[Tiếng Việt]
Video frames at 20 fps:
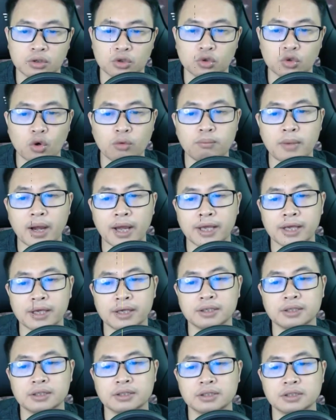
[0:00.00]
Cũng may
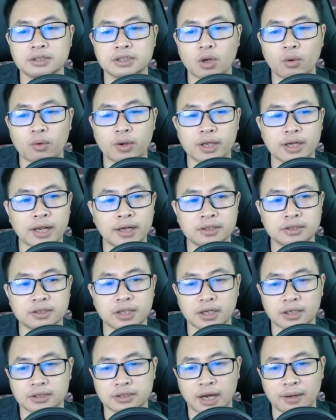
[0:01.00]
sau khi đến
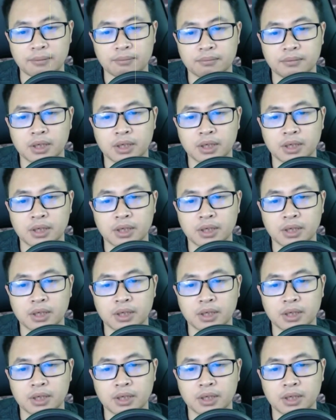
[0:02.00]
dịch trạm